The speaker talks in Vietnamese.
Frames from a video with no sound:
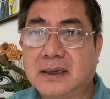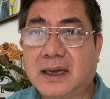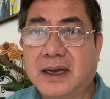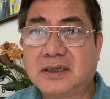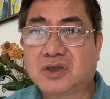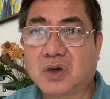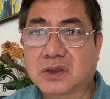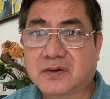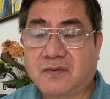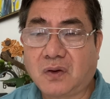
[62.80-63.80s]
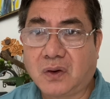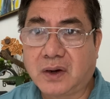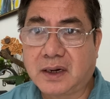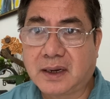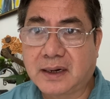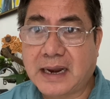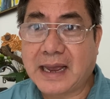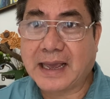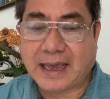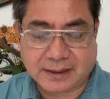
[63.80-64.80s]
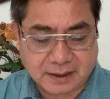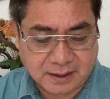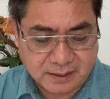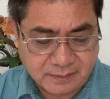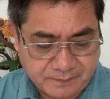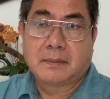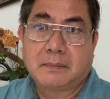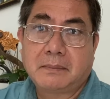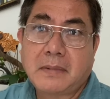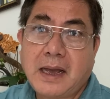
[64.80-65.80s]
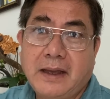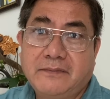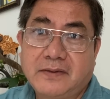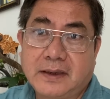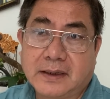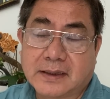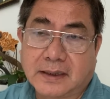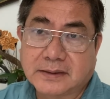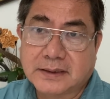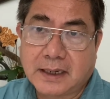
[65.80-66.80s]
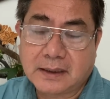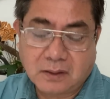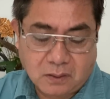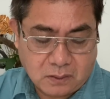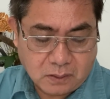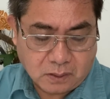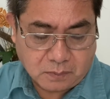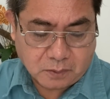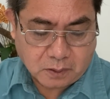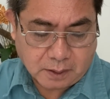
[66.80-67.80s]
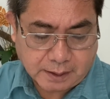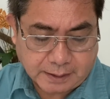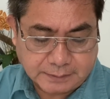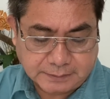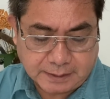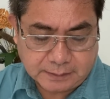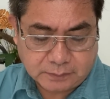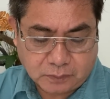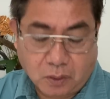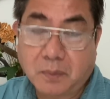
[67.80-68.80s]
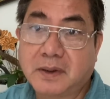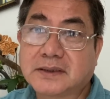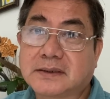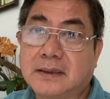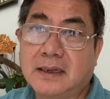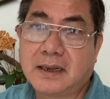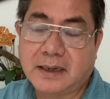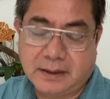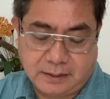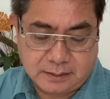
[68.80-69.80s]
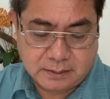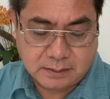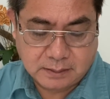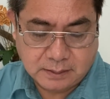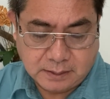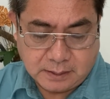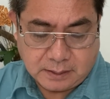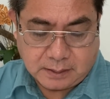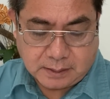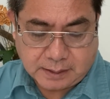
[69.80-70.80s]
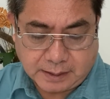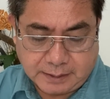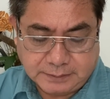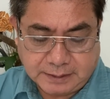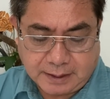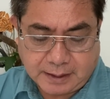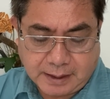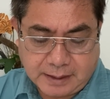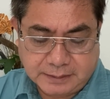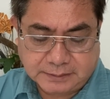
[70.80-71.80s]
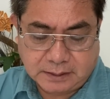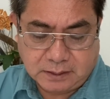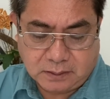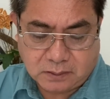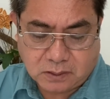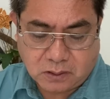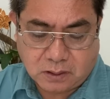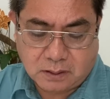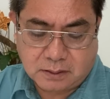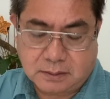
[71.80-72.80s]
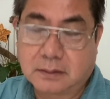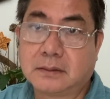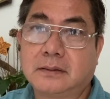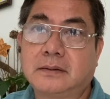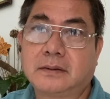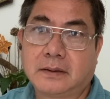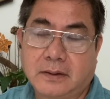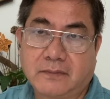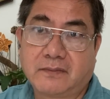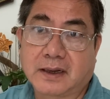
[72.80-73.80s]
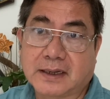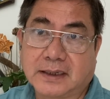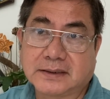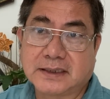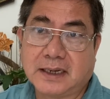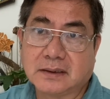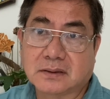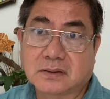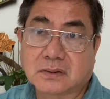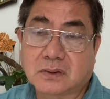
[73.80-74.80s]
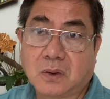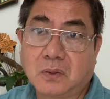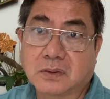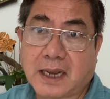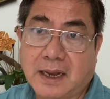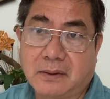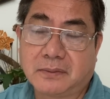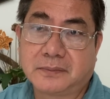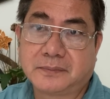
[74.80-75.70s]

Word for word: anh George Floyd đang ngạt thở. Ba vị cảnh sát đó gồm có cảnh sát Thomas Lane, cảnh sát Alexander Kong và cảnh sát Thu Thảo.